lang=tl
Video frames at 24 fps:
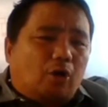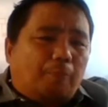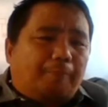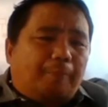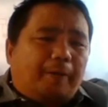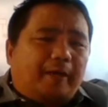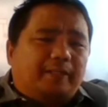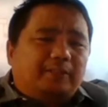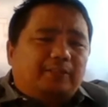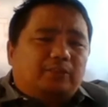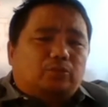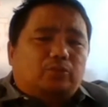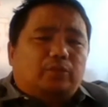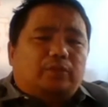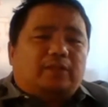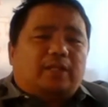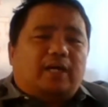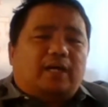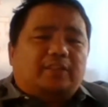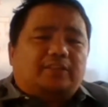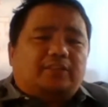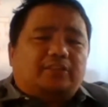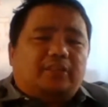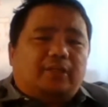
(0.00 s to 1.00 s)
opens with
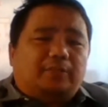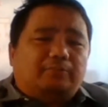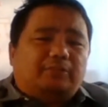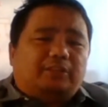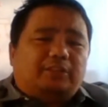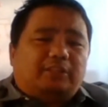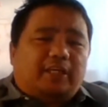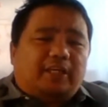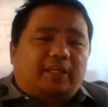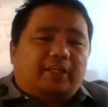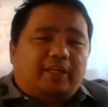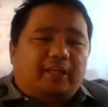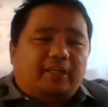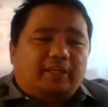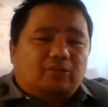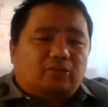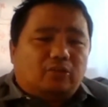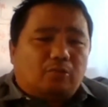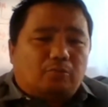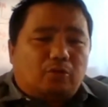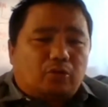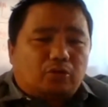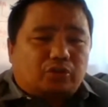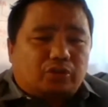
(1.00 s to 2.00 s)
Hashem
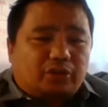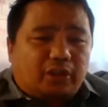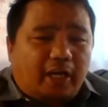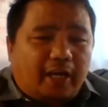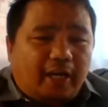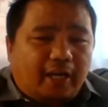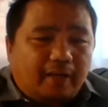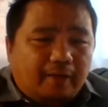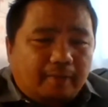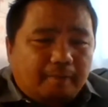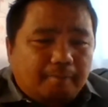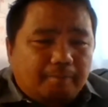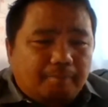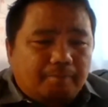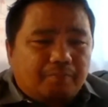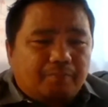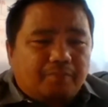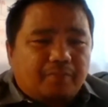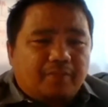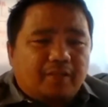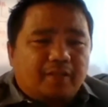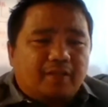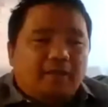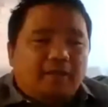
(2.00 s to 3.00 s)
saying to Moses,
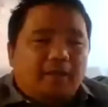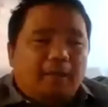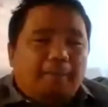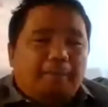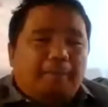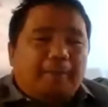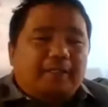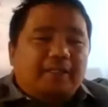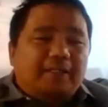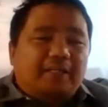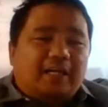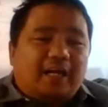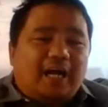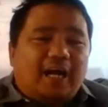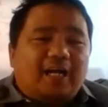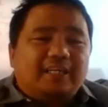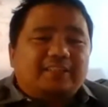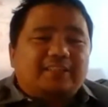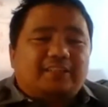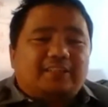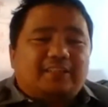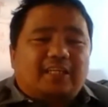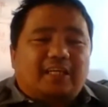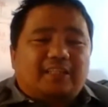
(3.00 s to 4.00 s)

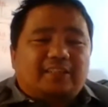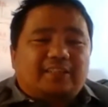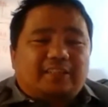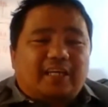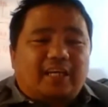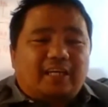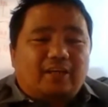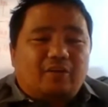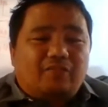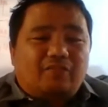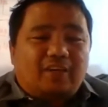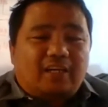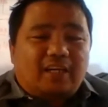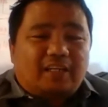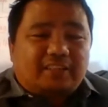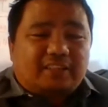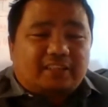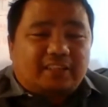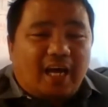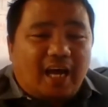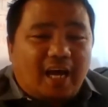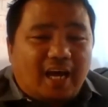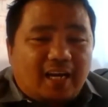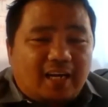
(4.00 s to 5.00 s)
Pincas, the son of
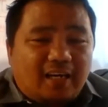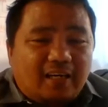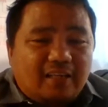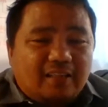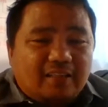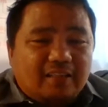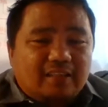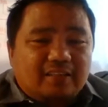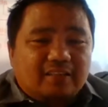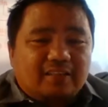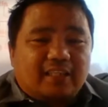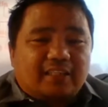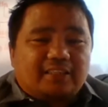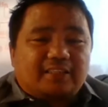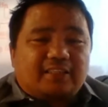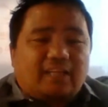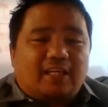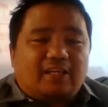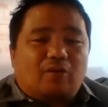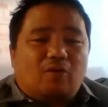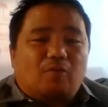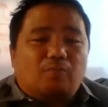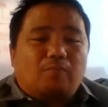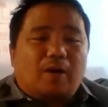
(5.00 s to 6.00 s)
Elazar, the
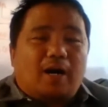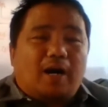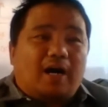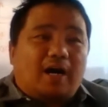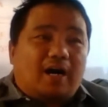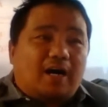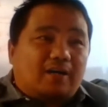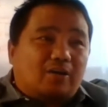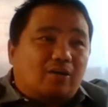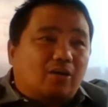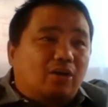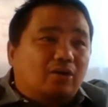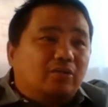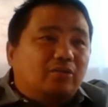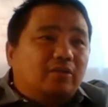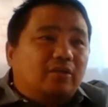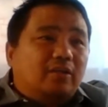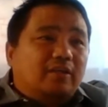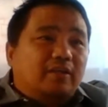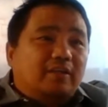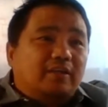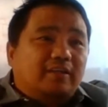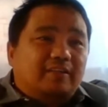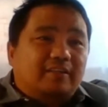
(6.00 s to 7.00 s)
son of Aaron,
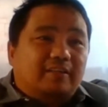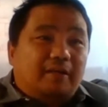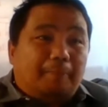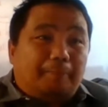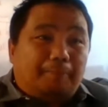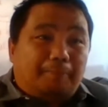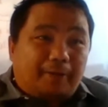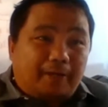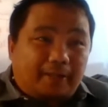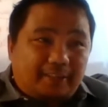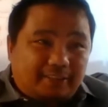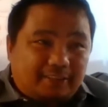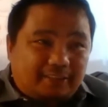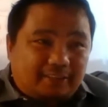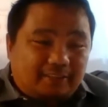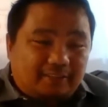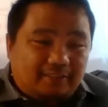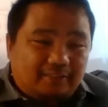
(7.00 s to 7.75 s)
the priest,